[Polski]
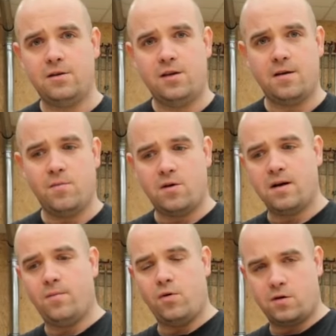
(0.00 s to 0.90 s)
gdzie
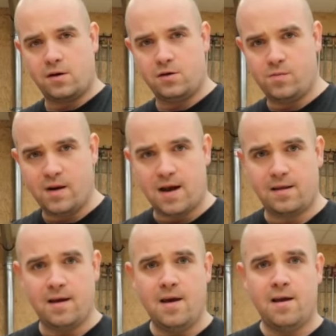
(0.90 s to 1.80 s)
mogę pokryć
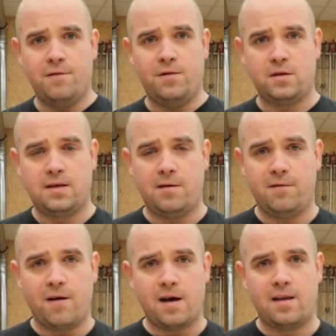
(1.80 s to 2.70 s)
blat woskiem
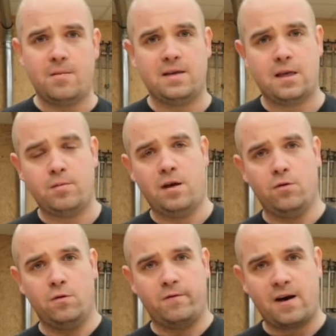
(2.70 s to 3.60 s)
twardym, następnie
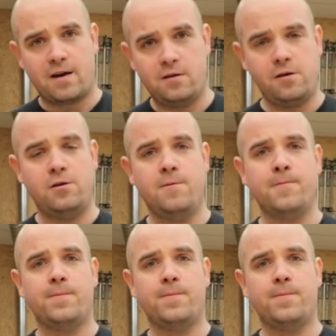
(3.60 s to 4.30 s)
utwardzić,